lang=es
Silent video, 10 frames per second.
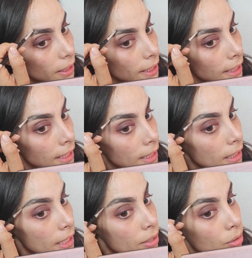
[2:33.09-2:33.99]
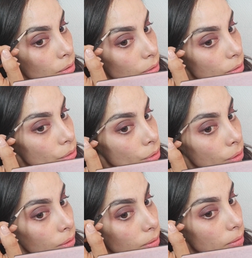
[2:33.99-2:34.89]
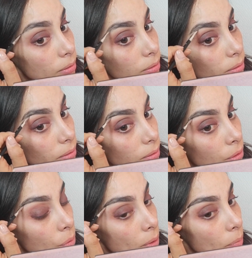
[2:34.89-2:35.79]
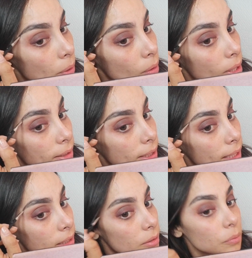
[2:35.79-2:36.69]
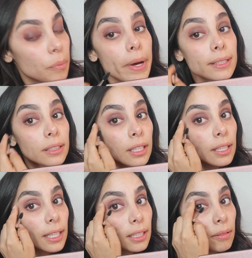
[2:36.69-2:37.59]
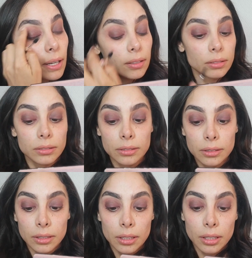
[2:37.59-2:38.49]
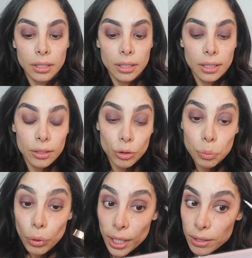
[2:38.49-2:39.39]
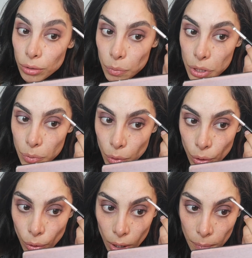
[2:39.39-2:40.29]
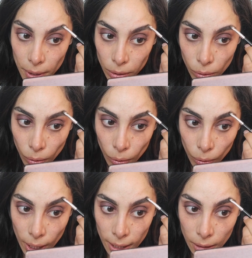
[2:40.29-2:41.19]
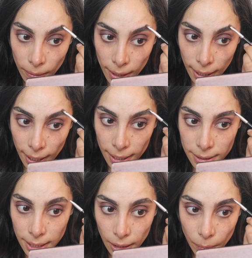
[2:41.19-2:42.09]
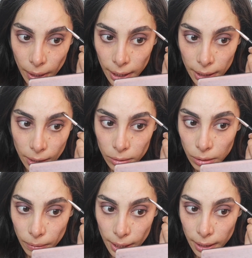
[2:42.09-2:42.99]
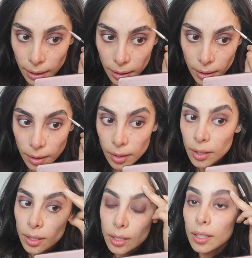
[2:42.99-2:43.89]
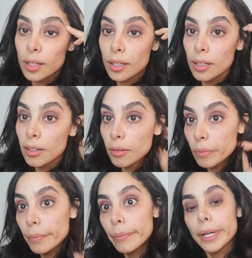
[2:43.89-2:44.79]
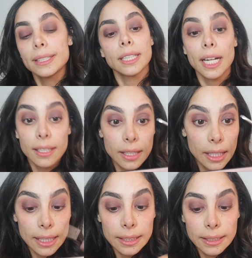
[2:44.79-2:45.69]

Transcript: Y de hecho yo no me depilo las cejas más que de aquí abajo. Entonces por eso mismo no le meto color arriba a la ceja para que ya no se vean más grandes.